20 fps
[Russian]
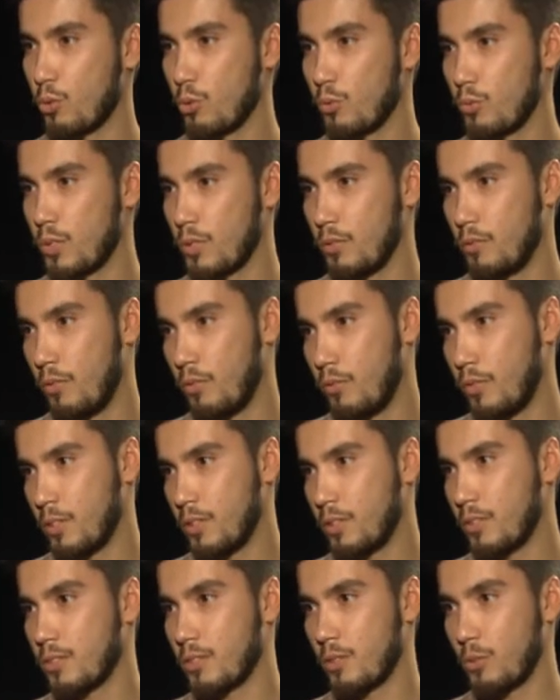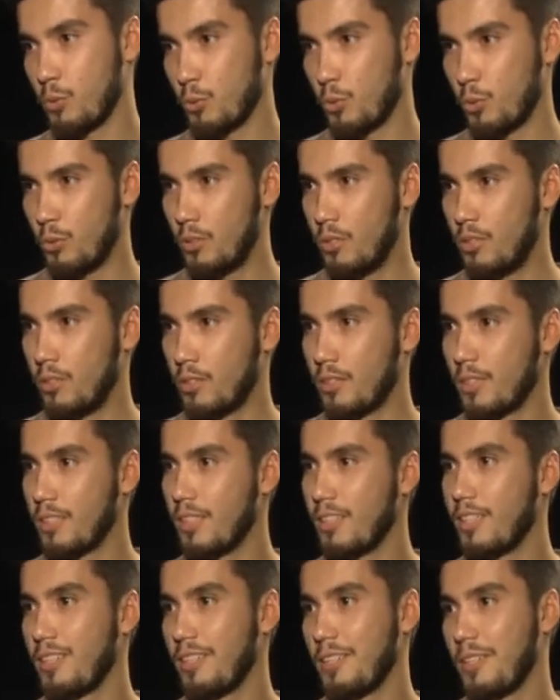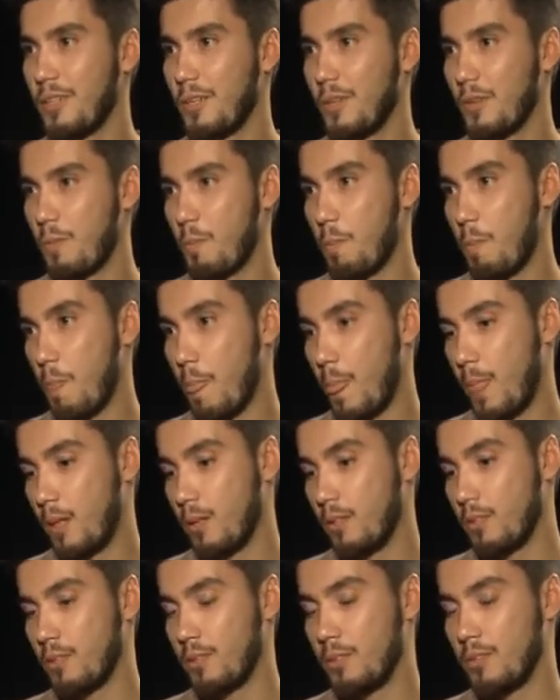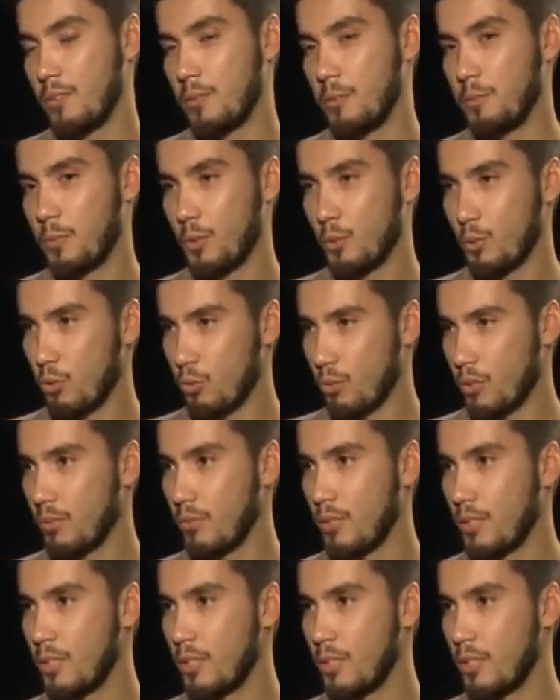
розу в целлофане за кучу денег. А, я учился в